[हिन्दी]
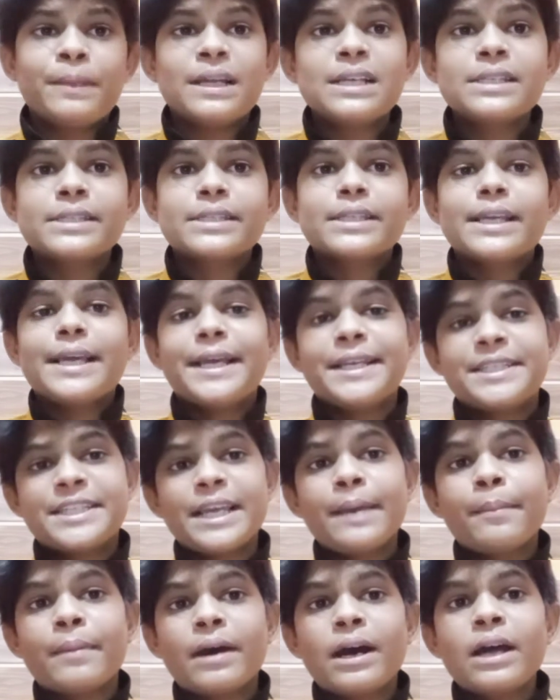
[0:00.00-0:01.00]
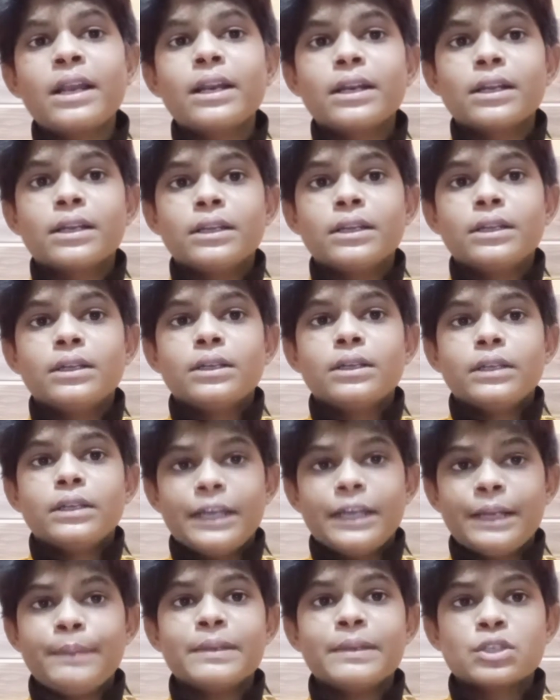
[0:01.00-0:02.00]
प्लस इज एम आर
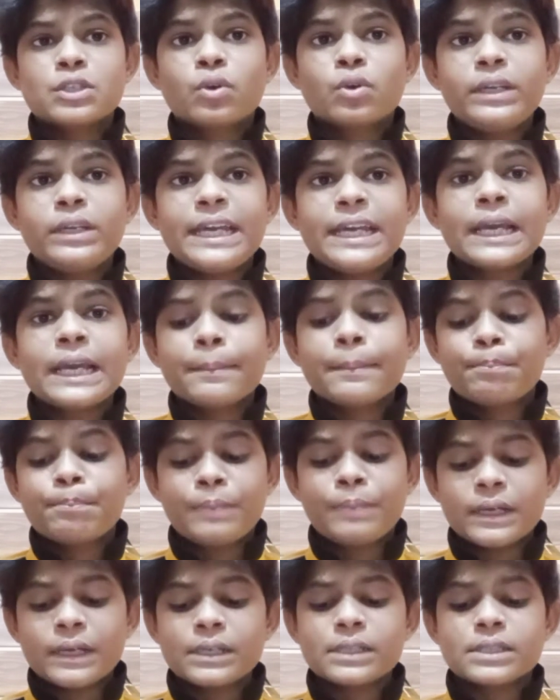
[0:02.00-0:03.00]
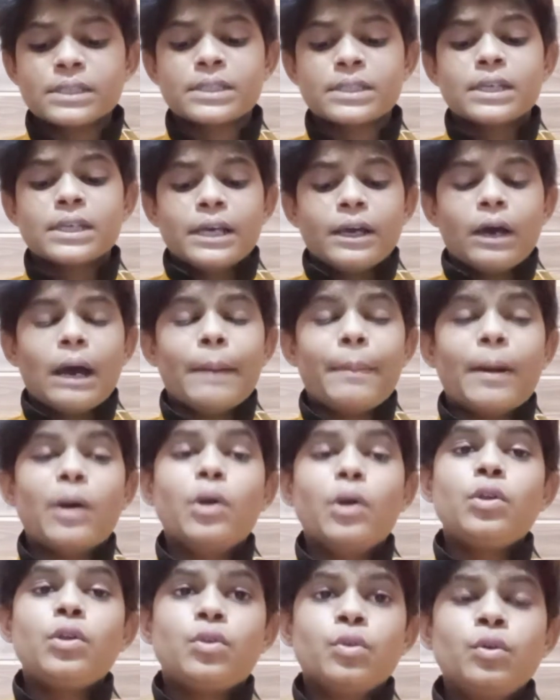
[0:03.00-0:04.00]
इनमें से कोई एक प्लस
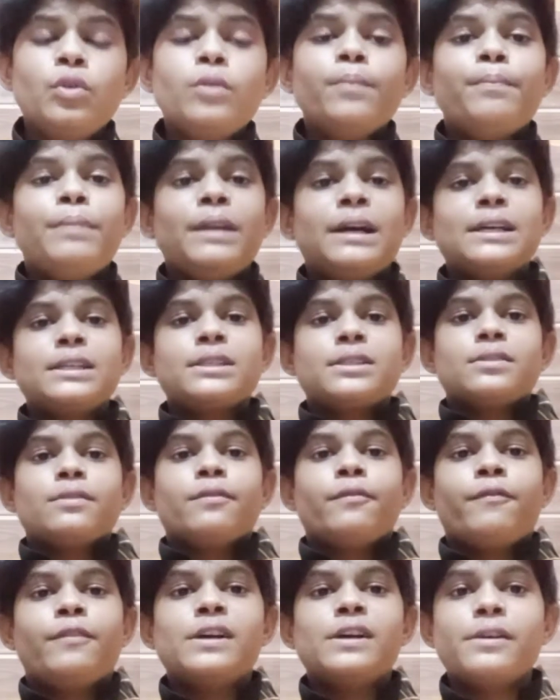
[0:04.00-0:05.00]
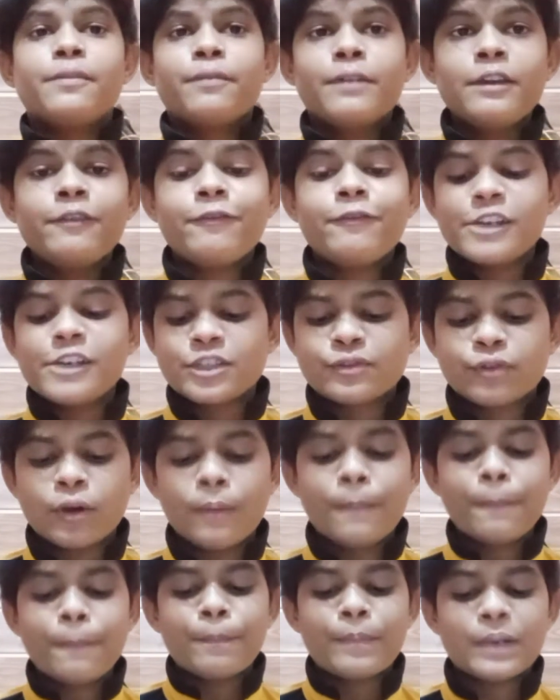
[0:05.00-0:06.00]
अबाउट टू प्लस वर्ब की फर्स्ट
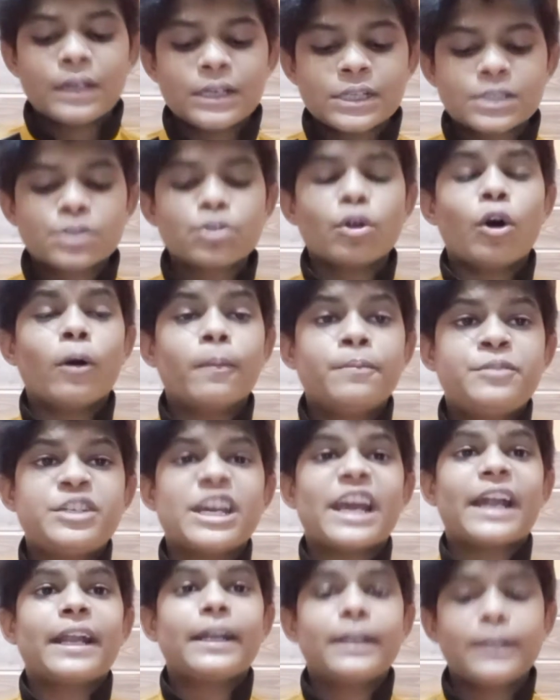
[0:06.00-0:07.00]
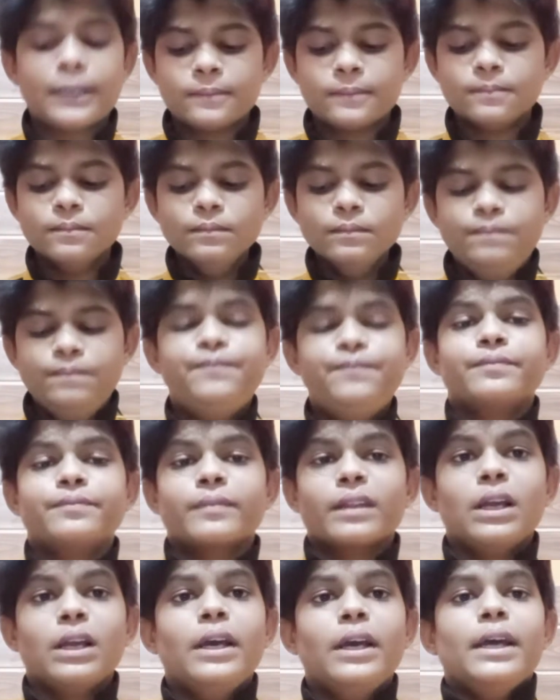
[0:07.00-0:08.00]
फॉर्म प्लस ऑब्जेक्ट
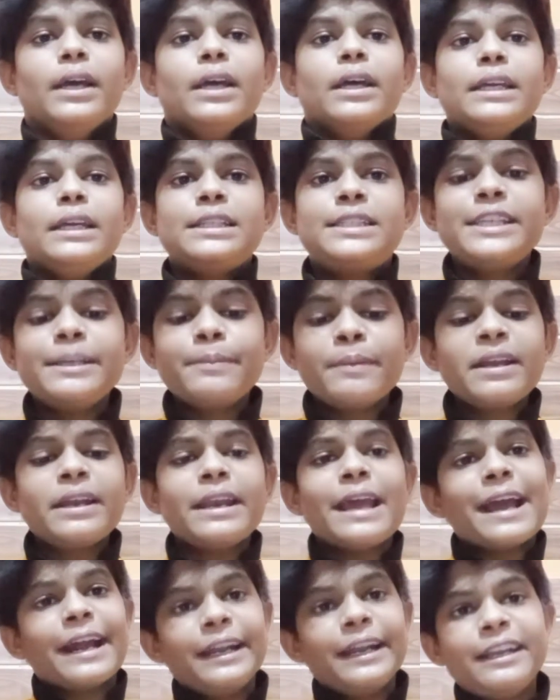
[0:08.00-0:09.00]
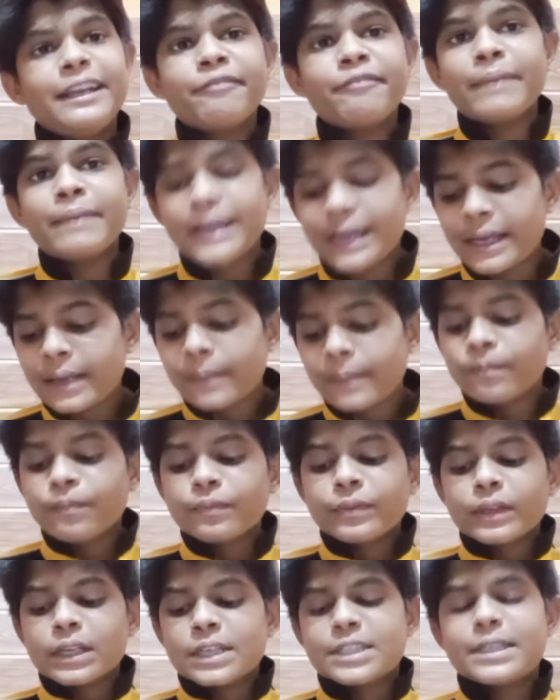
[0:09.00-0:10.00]
इसी में नेगेटिव में है
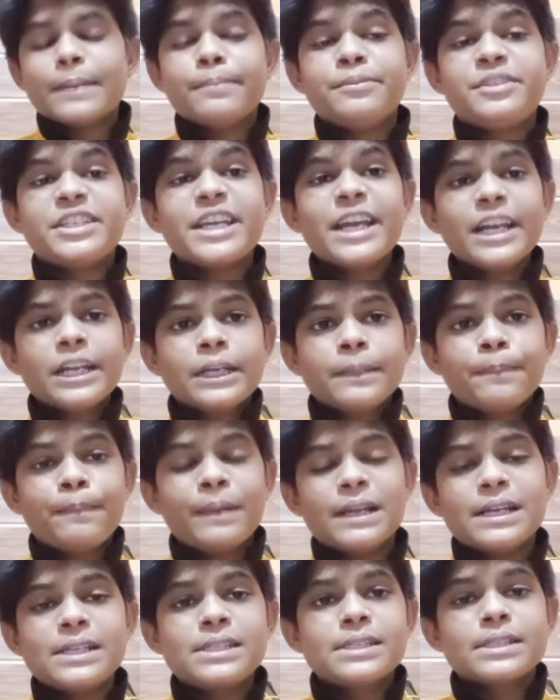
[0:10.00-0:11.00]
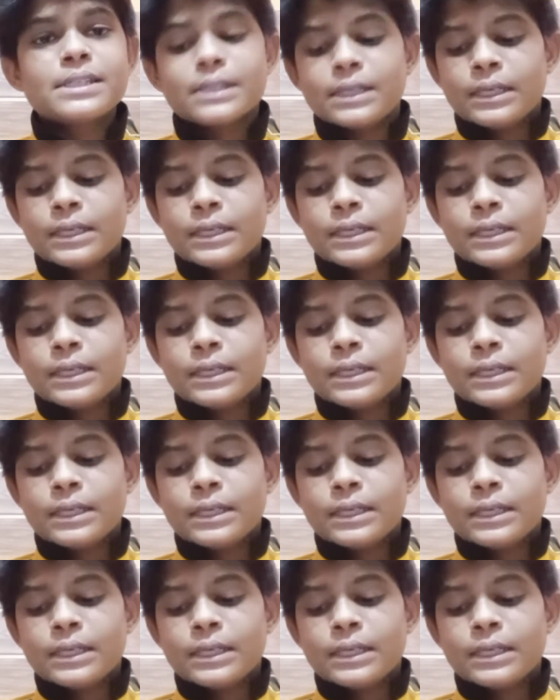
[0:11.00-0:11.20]
सब्जेक्ट प्लस